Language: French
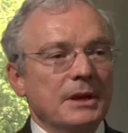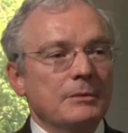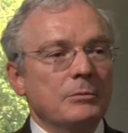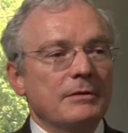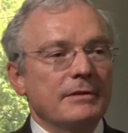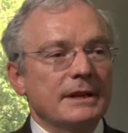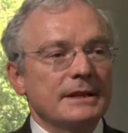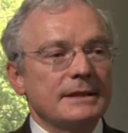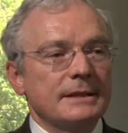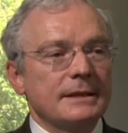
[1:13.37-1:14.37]
Pierre
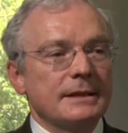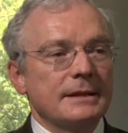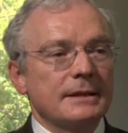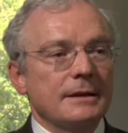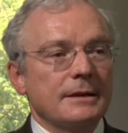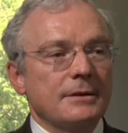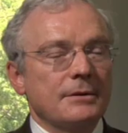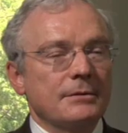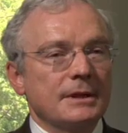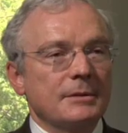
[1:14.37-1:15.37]
Bovin, c'est
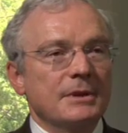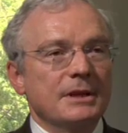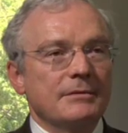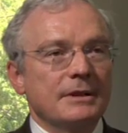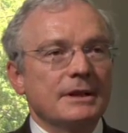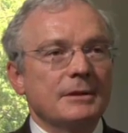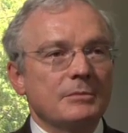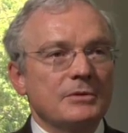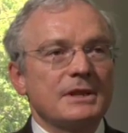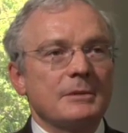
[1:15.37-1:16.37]
euh, un des bénévoles les
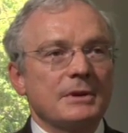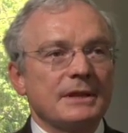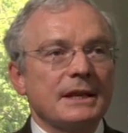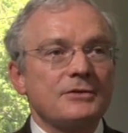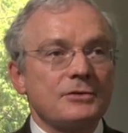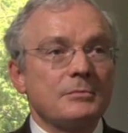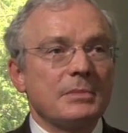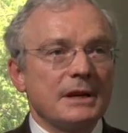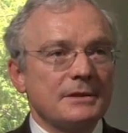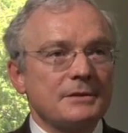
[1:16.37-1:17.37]
plus importants, je
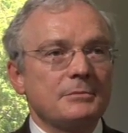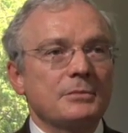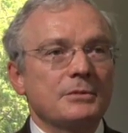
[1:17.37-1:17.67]
pense,